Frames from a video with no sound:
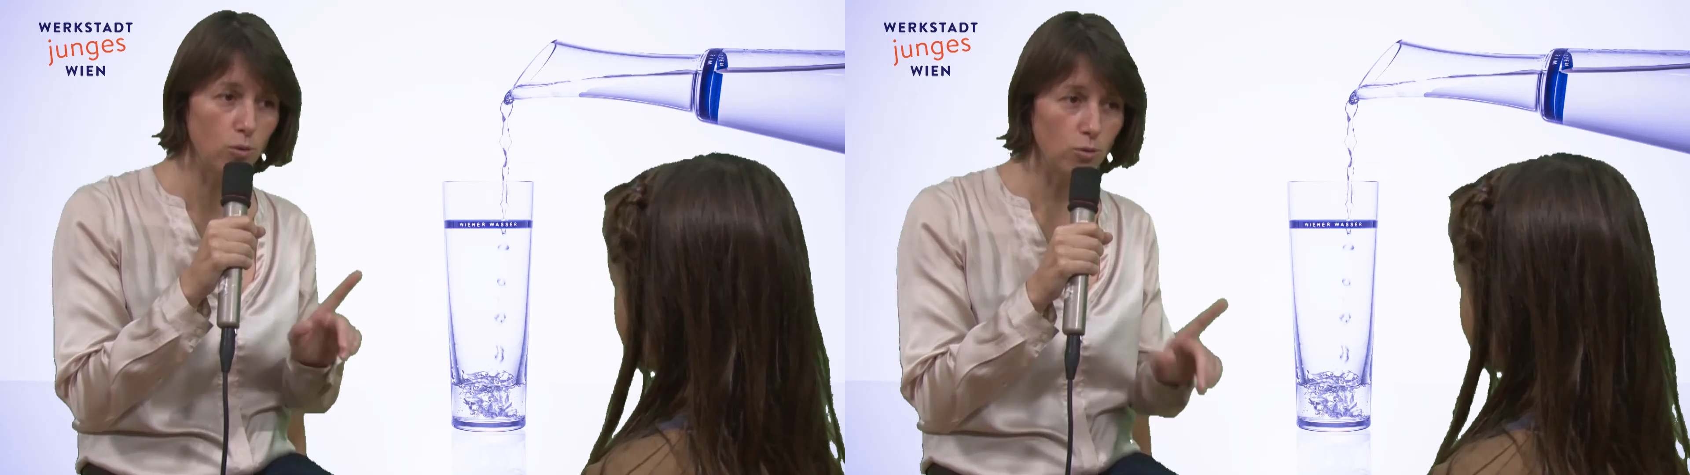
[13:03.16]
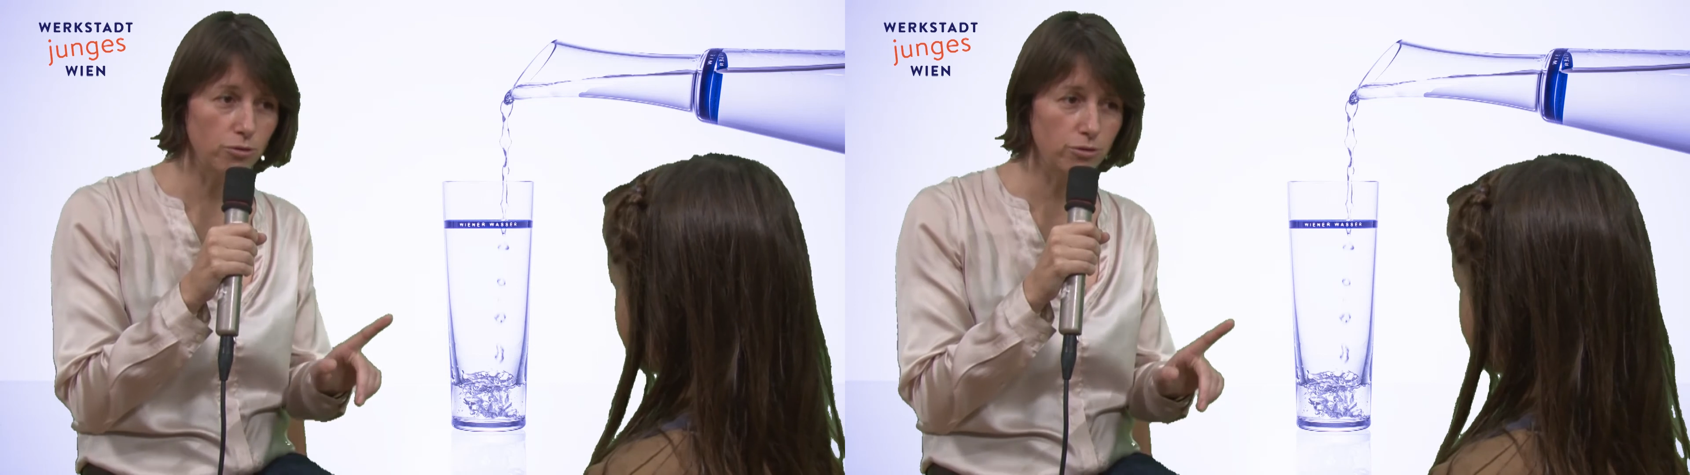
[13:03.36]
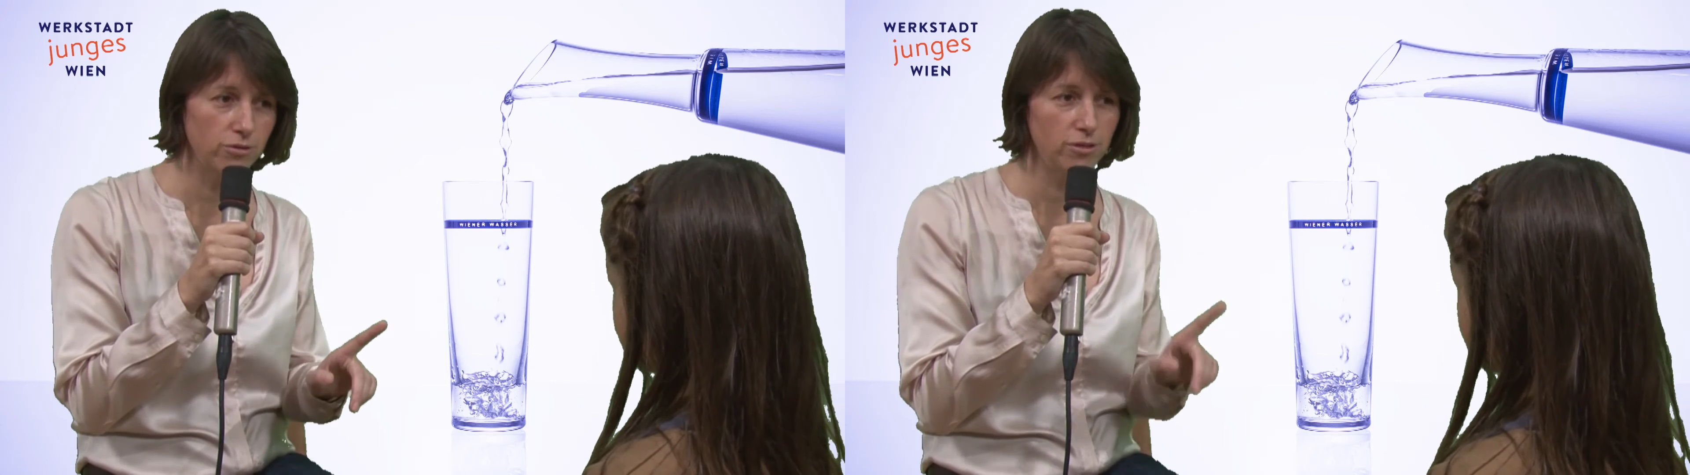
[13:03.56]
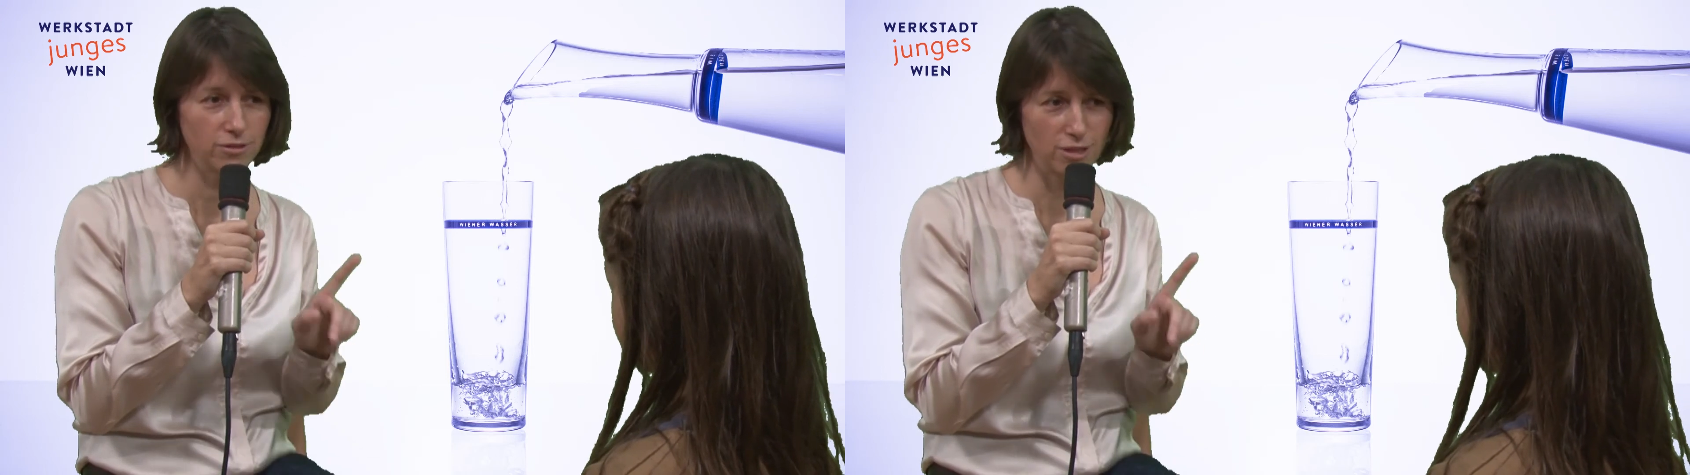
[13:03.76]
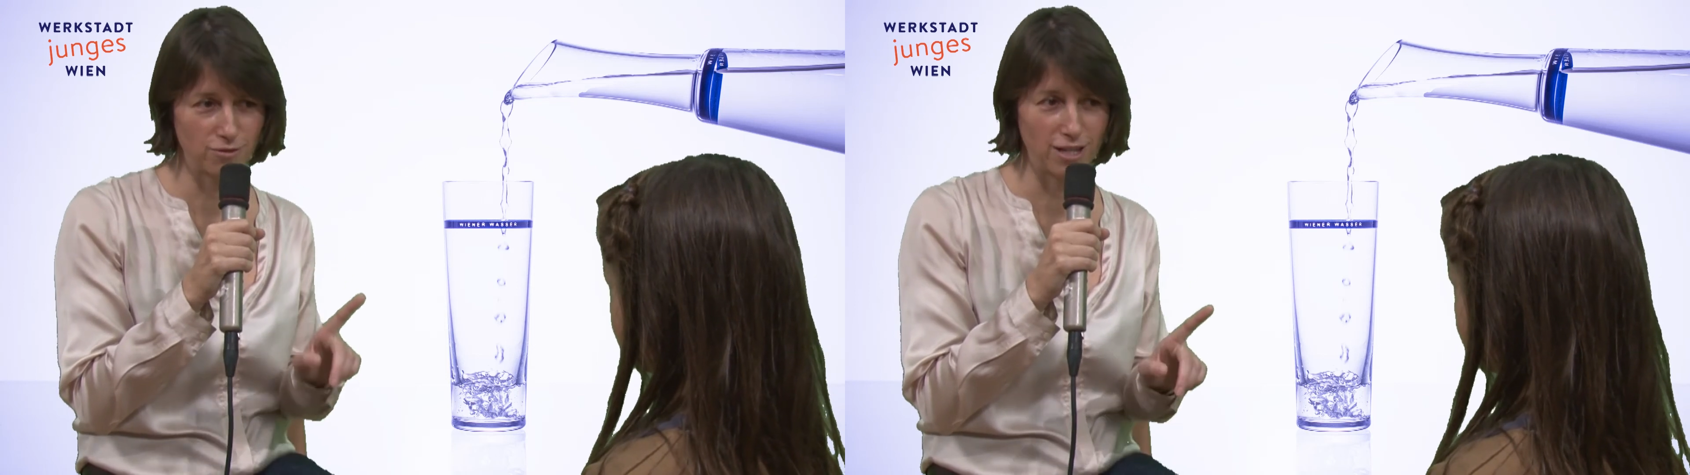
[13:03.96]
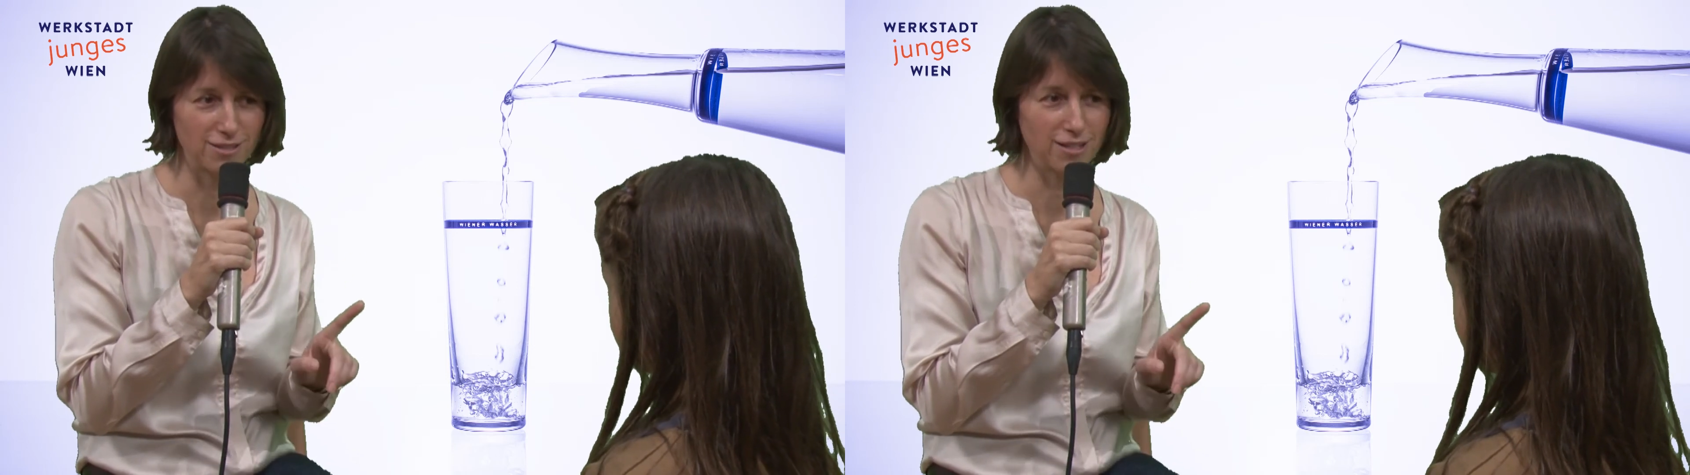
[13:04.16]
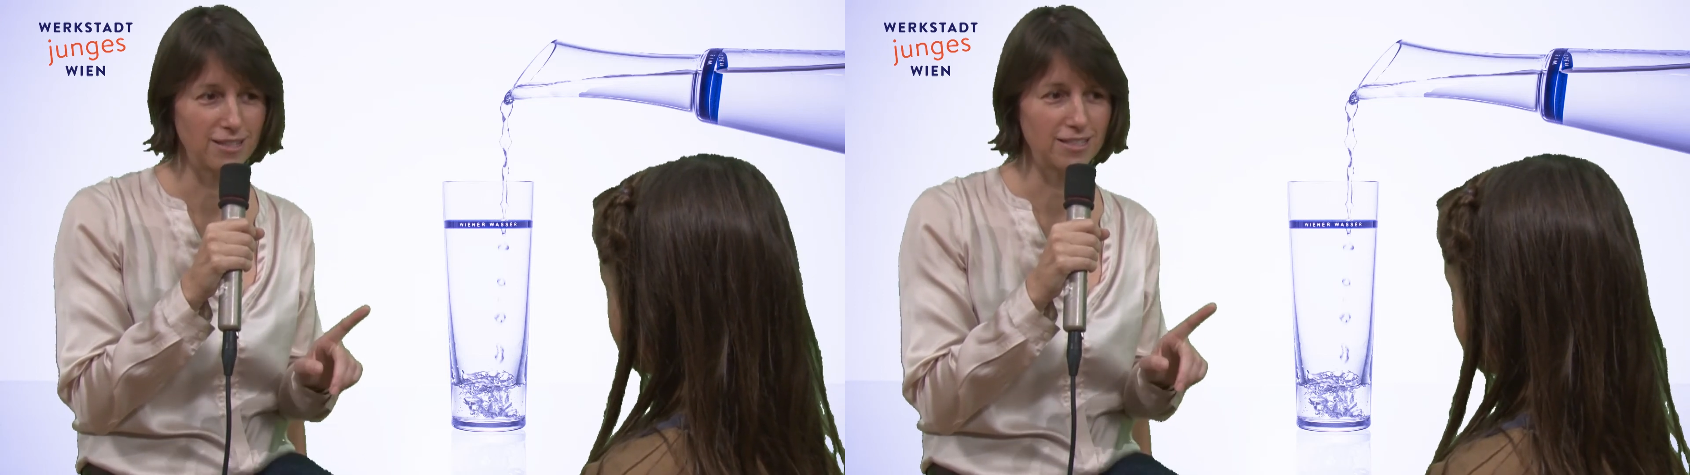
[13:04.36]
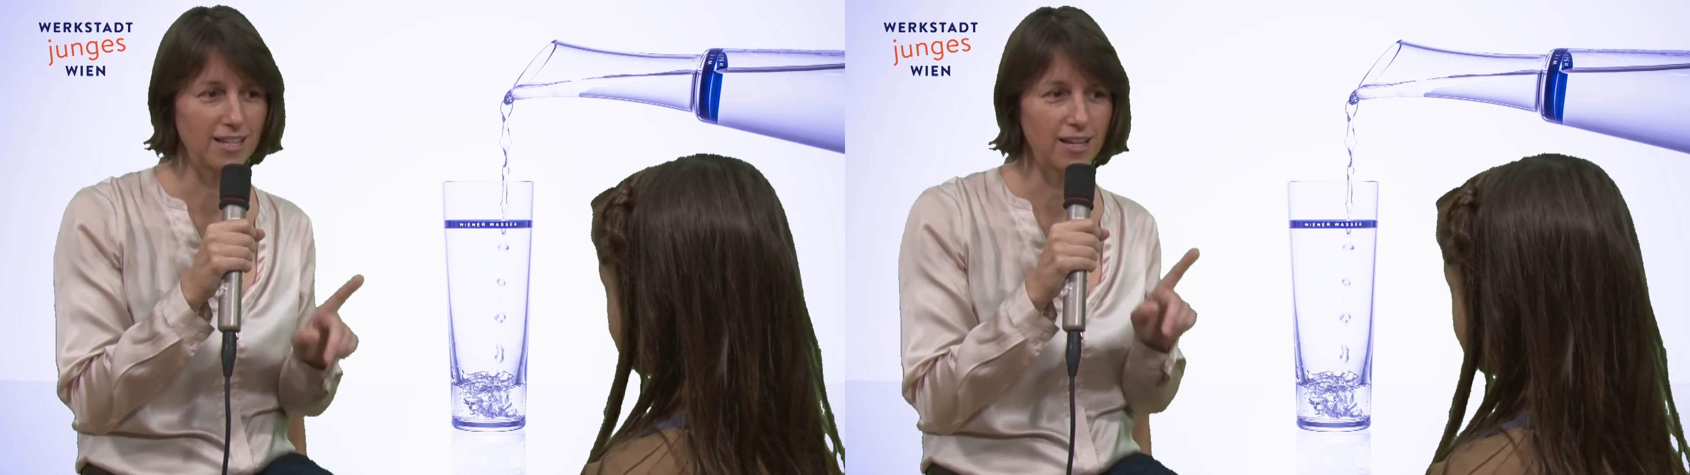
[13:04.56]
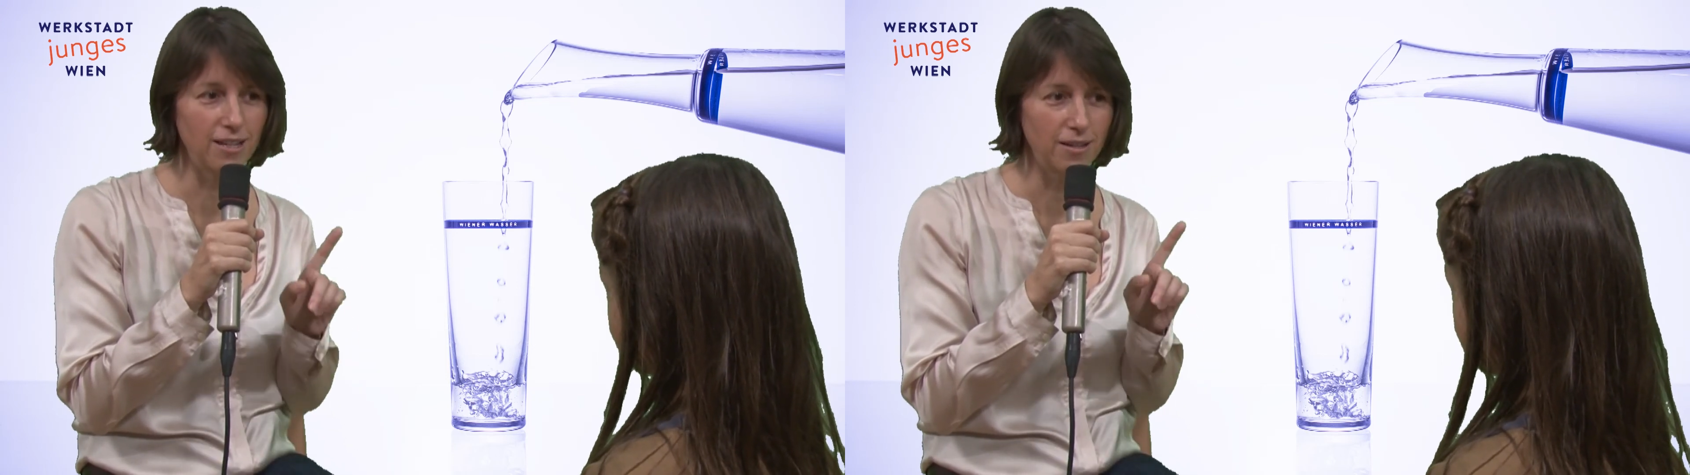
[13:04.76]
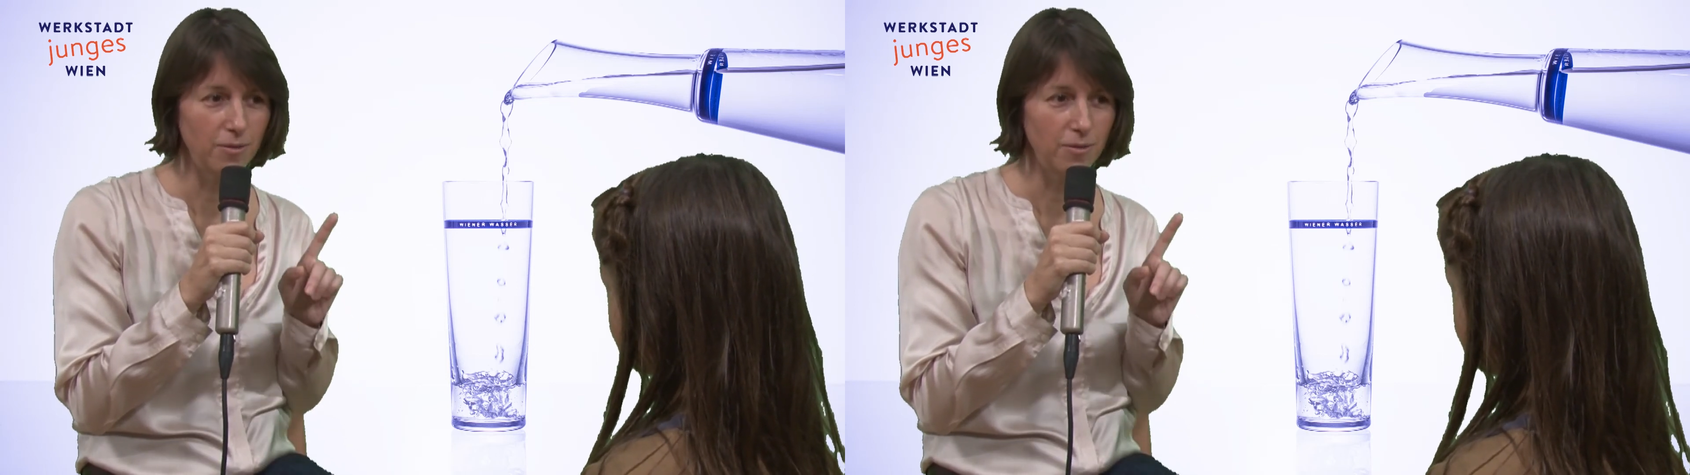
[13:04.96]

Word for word: Und das Wasser ist ja